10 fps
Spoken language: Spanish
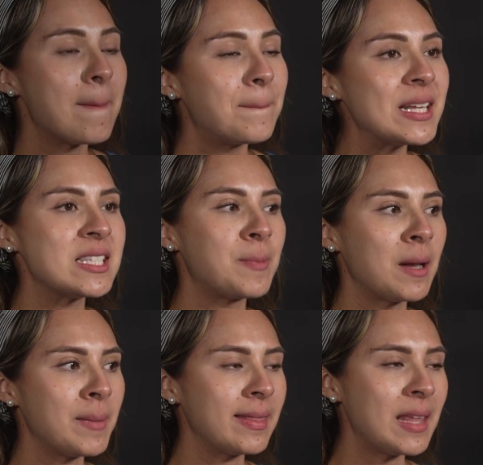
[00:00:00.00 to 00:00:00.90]

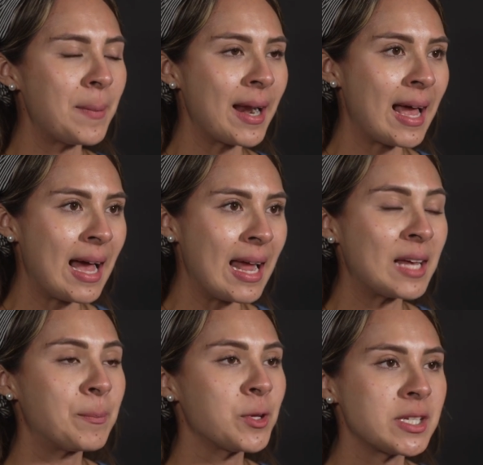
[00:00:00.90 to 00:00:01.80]
Principalmente para
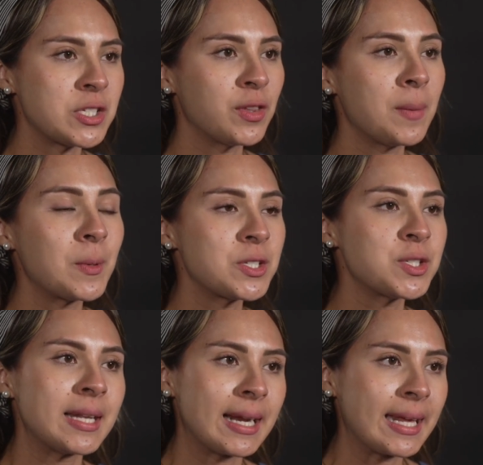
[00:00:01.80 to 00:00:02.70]
la proyección de
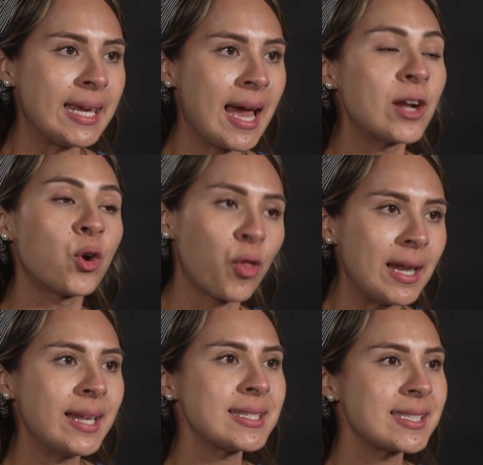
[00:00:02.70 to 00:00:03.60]
precios de energía
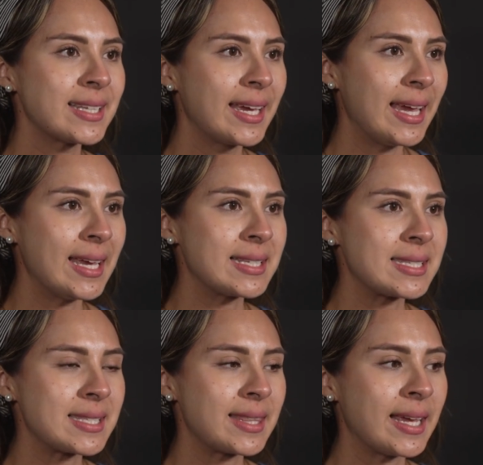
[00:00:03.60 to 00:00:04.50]
nodales,
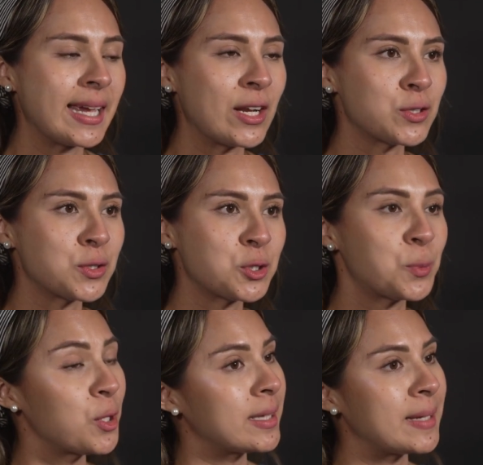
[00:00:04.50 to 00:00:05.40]
este,
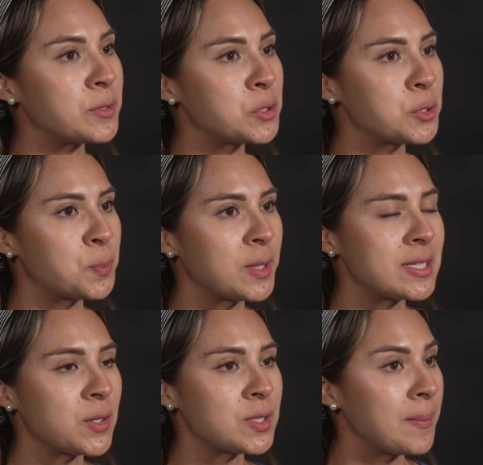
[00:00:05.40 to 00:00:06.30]
nosotros proyectamos los
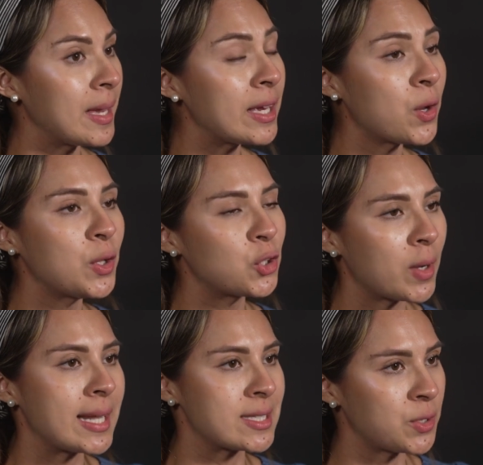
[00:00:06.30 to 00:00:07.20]
precios de México en todas las